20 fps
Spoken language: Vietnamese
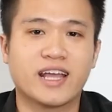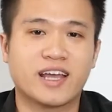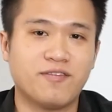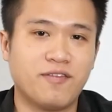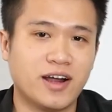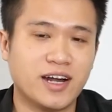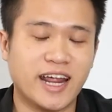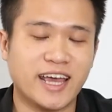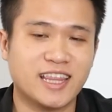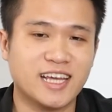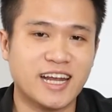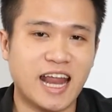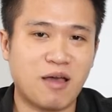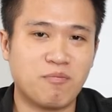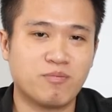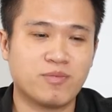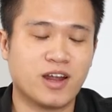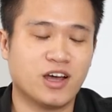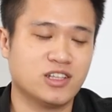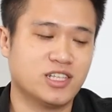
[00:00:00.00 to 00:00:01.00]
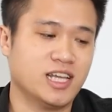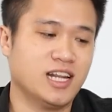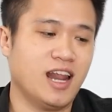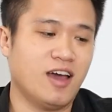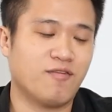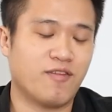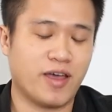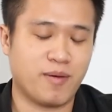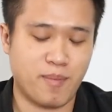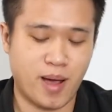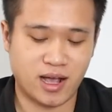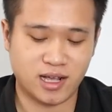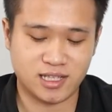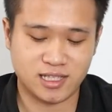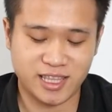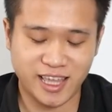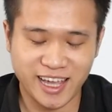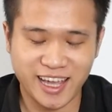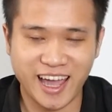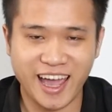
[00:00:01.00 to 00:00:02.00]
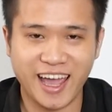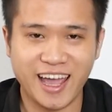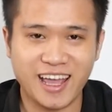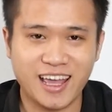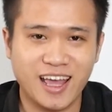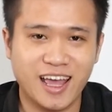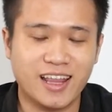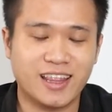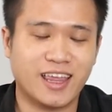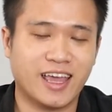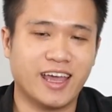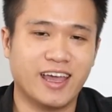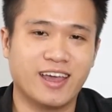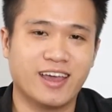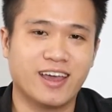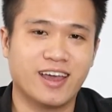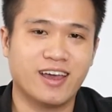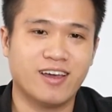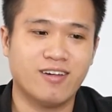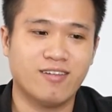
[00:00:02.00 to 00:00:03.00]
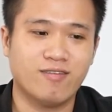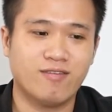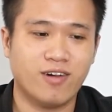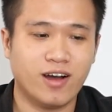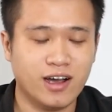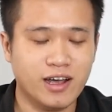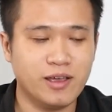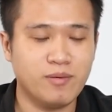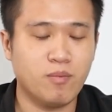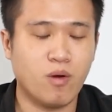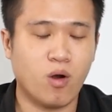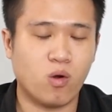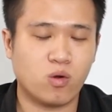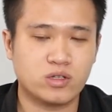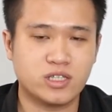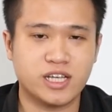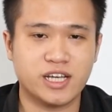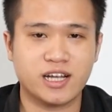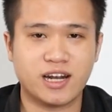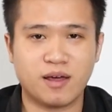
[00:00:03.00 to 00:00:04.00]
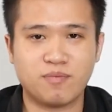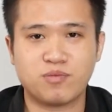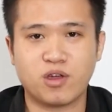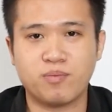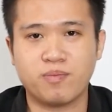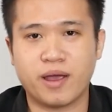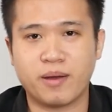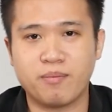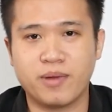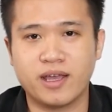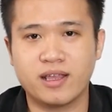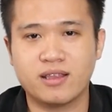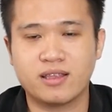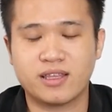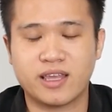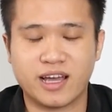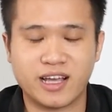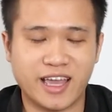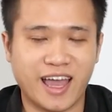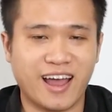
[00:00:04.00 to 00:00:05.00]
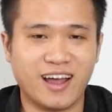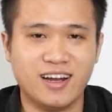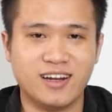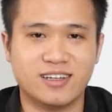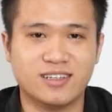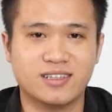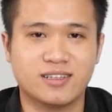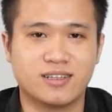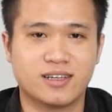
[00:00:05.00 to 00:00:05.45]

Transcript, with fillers: cái vấn đề thứ năm đó chính là về mặt thiết kế thì với một chiếc laptop gaming chắc chắn là